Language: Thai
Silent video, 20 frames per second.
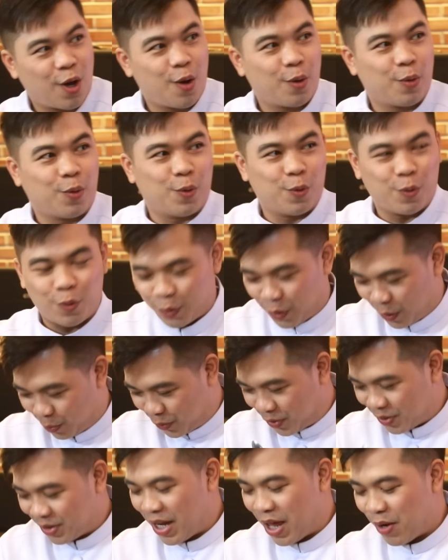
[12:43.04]
ต้องโอ้โห
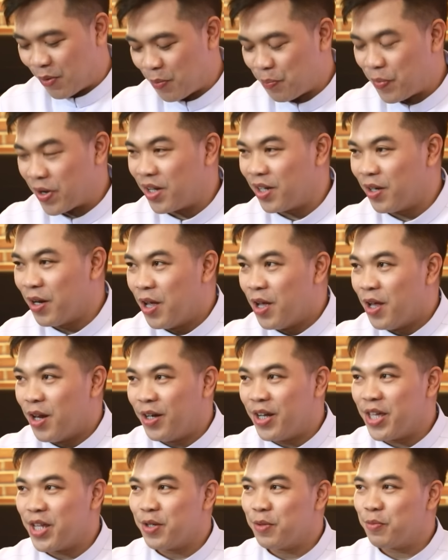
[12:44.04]
แสดงว่าเป็น
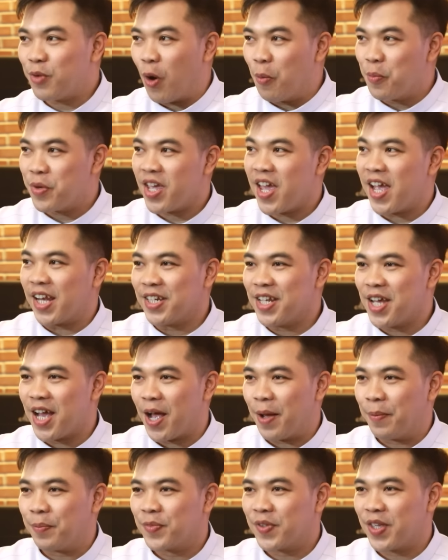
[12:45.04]
ลิ้นของพี่เอกเนี่
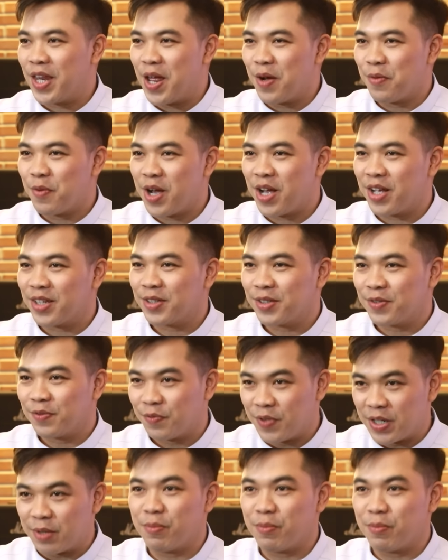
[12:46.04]
ยแสดงว่าฝึก